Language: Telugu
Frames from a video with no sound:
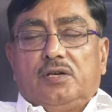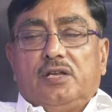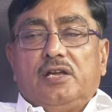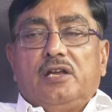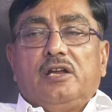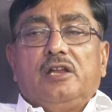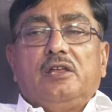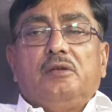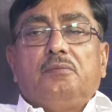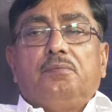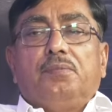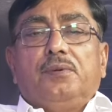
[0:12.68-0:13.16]

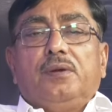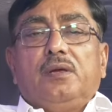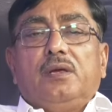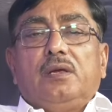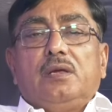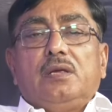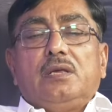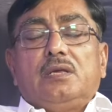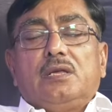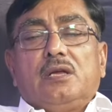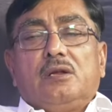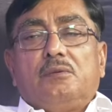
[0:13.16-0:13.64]
టీడీపీ
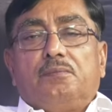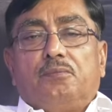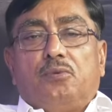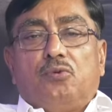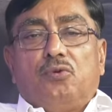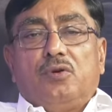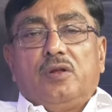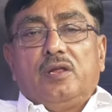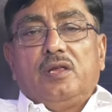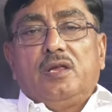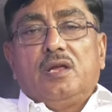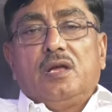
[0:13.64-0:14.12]
ఈసారి
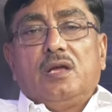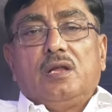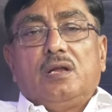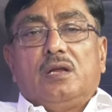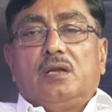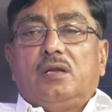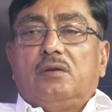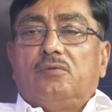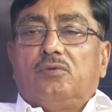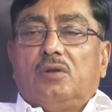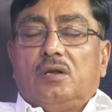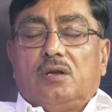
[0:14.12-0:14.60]
పోటీ
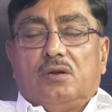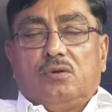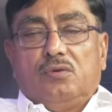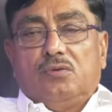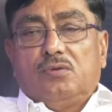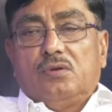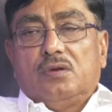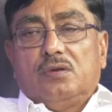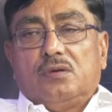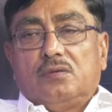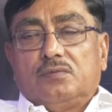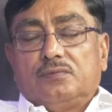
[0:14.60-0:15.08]
చేయాలని వాళ్ళు
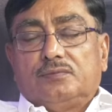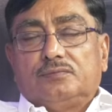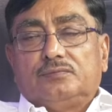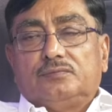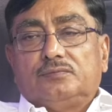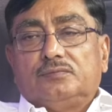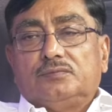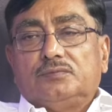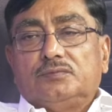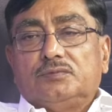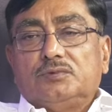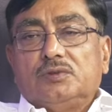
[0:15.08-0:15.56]
అనుకున్నారు
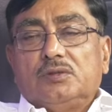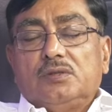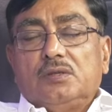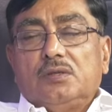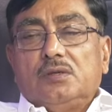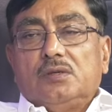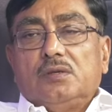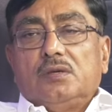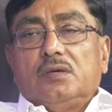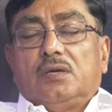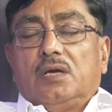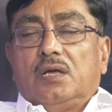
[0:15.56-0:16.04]

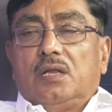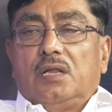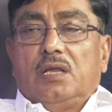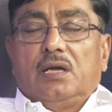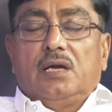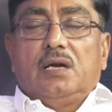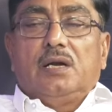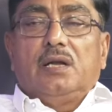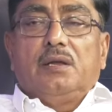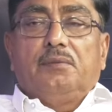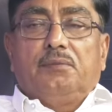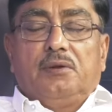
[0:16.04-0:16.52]

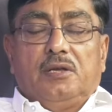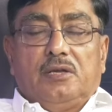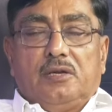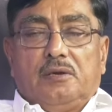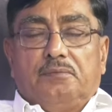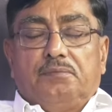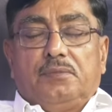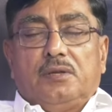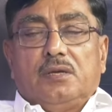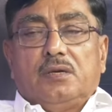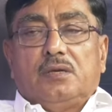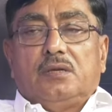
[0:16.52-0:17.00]
ఎందుకంటే మీకు
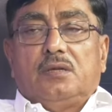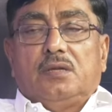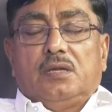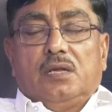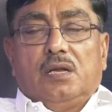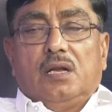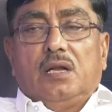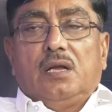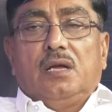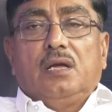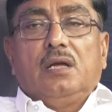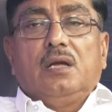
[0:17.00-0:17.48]
చెప్తా
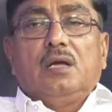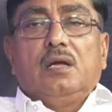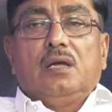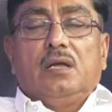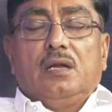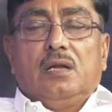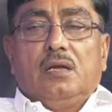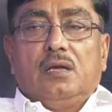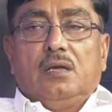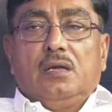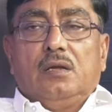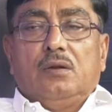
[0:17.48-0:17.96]

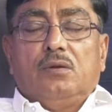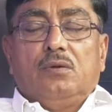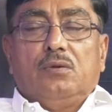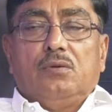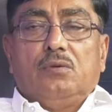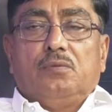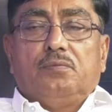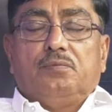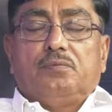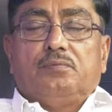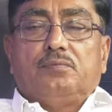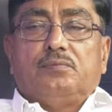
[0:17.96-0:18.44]
తెలంగాణలో
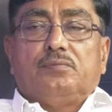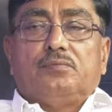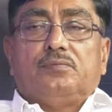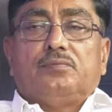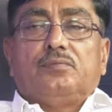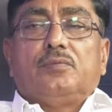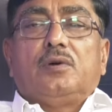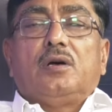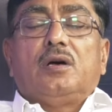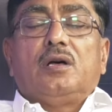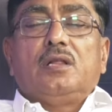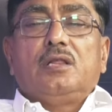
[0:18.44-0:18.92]

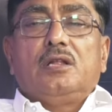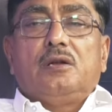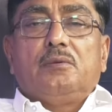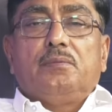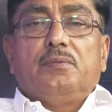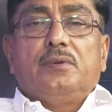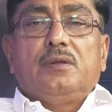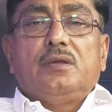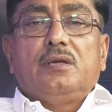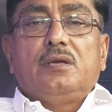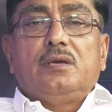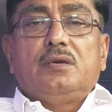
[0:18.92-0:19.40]

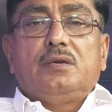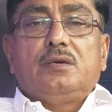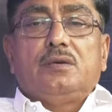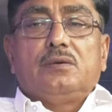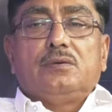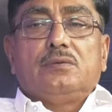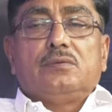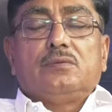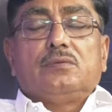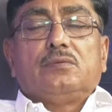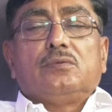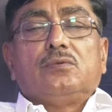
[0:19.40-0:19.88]
ఆంధ్రప్రదేశ్
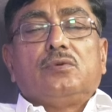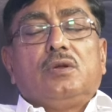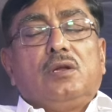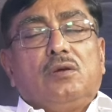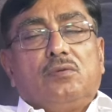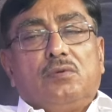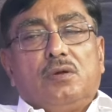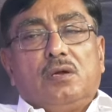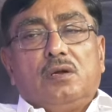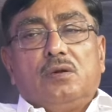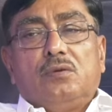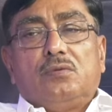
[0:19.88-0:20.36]
ఉన్న
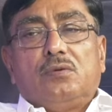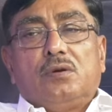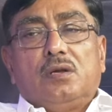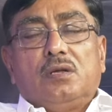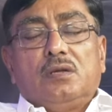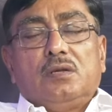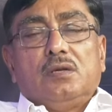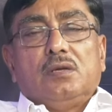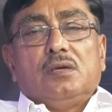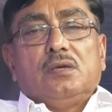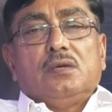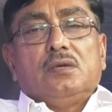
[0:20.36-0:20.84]
వరకు
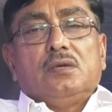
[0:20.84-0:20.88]
కూడా